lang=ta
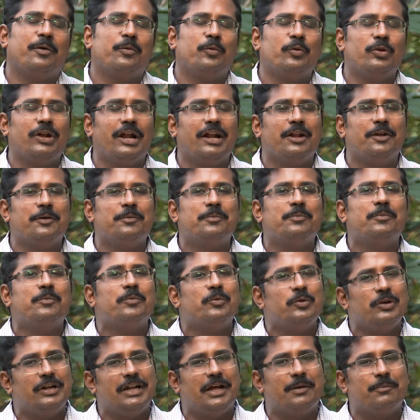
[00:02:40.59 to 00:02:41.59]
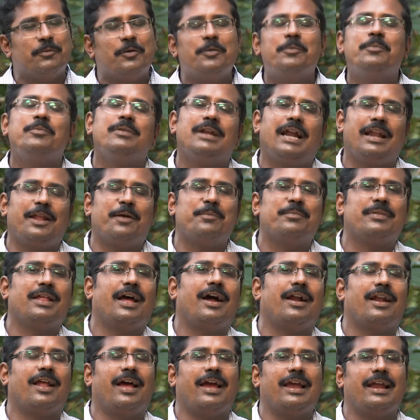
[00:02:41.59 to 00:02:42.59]
உடலும் உள்ளமும்
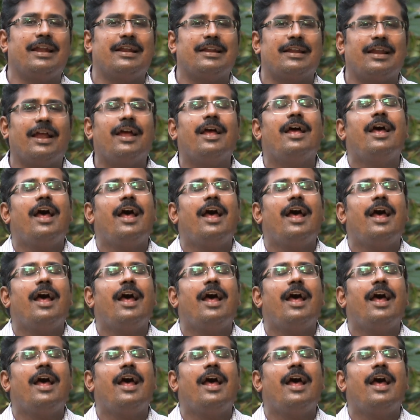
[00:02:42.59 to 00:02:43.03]
நலம்தானா என்ற